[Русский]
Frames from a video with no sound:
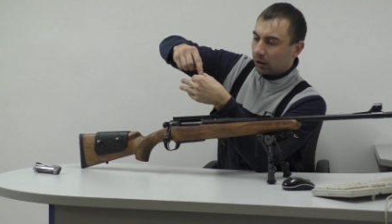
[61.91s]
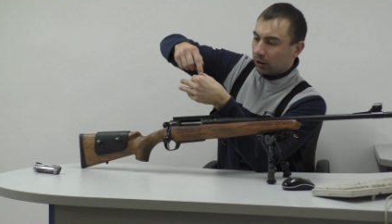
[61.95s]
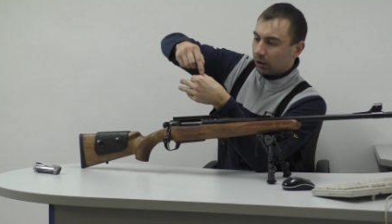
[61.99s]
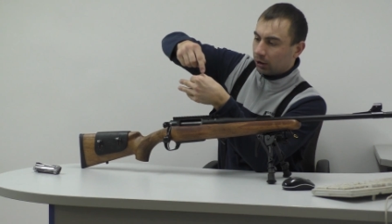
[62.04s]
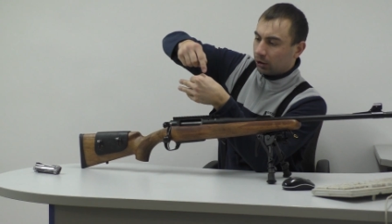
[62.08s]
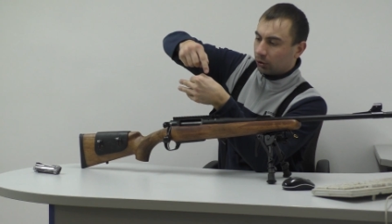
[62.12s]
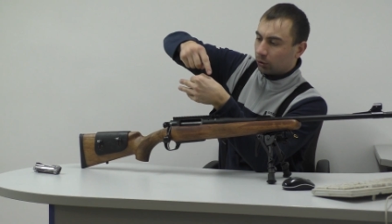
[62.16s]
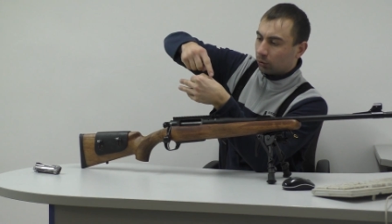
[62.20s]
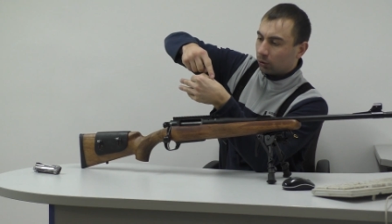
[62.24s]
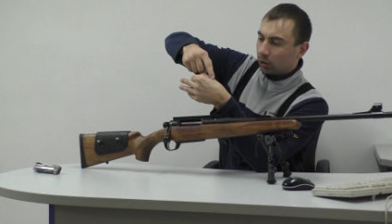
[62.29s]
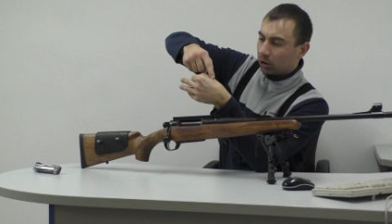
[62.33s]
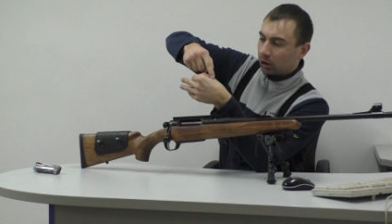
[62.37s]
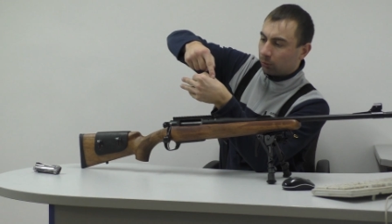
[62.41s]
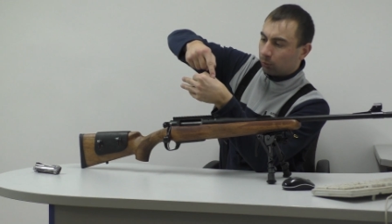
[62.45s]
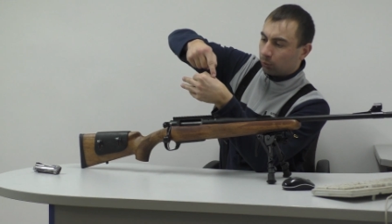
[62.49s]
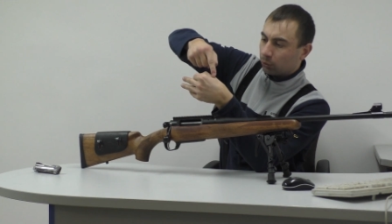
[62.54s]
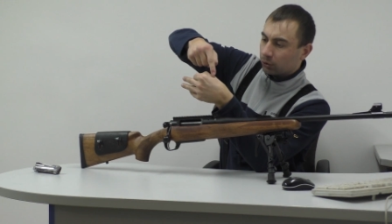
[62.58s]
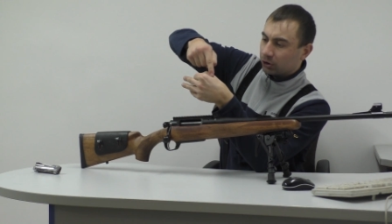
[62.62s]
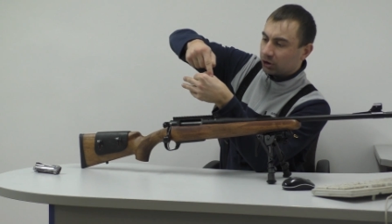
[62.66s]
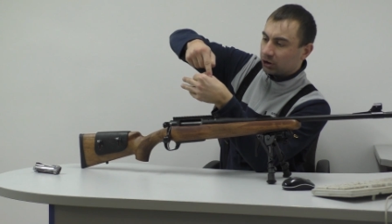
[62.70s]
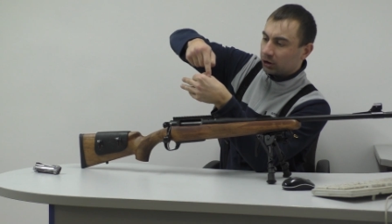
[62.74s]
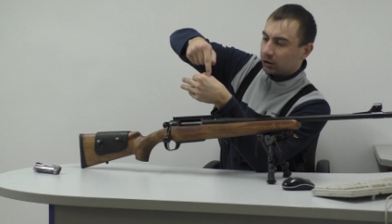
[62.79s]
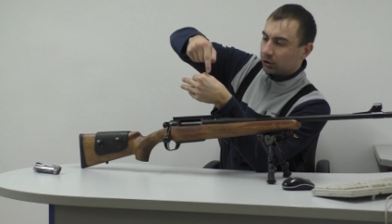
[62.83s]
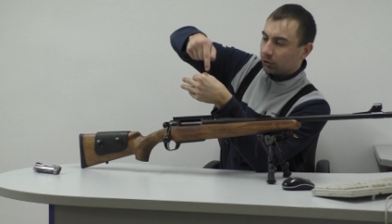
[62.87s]
и только по
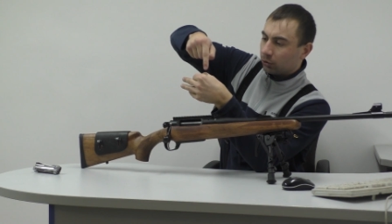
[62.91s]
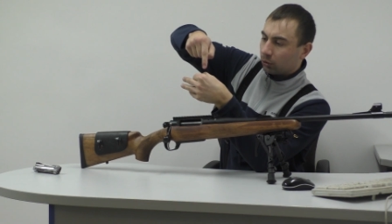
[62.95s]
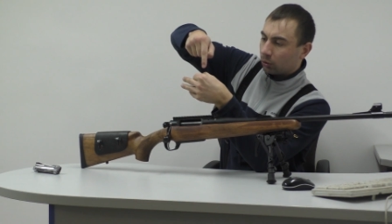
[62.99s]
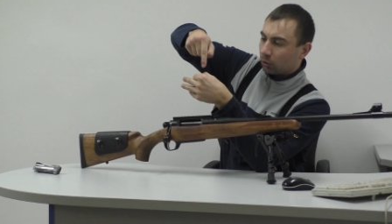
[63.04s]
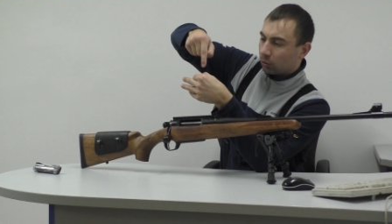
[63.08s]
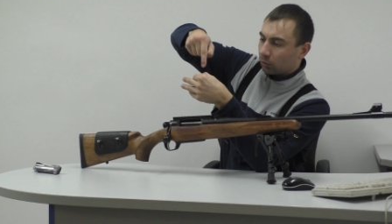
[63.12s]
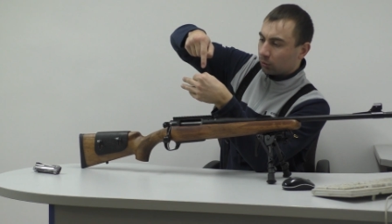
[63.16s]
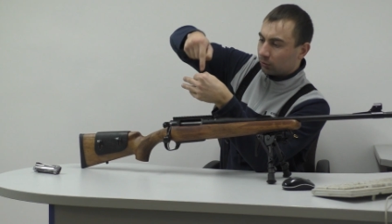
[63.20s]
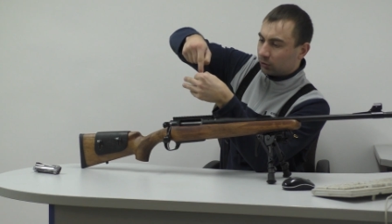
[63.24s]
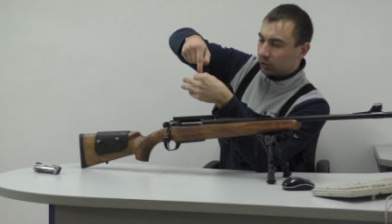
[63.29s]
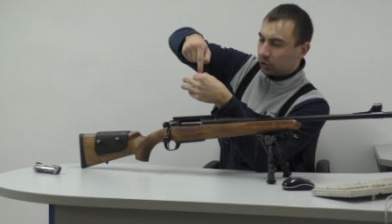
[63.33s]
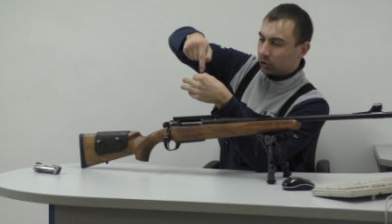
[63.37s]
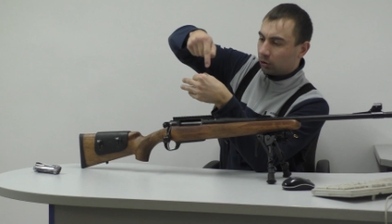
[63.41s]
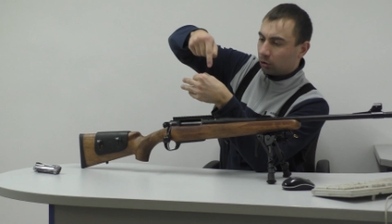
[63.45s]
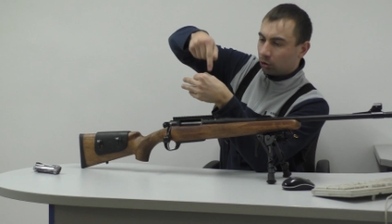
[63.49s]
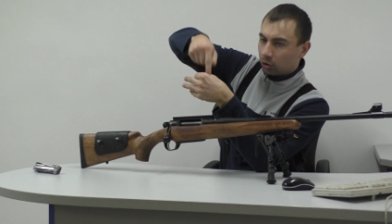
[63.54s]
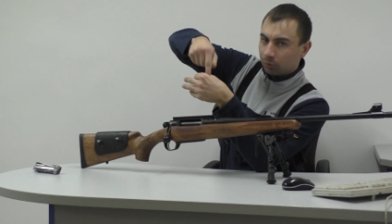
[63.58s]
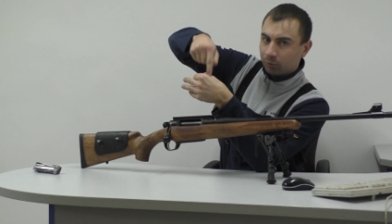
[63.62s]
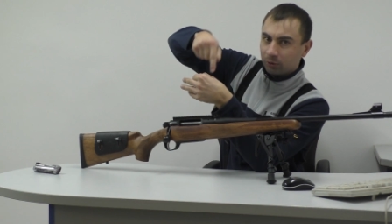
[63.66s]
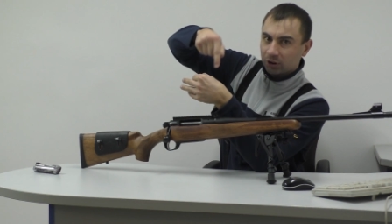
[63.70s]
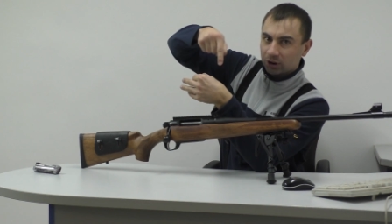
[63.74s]
центру, вот в четырех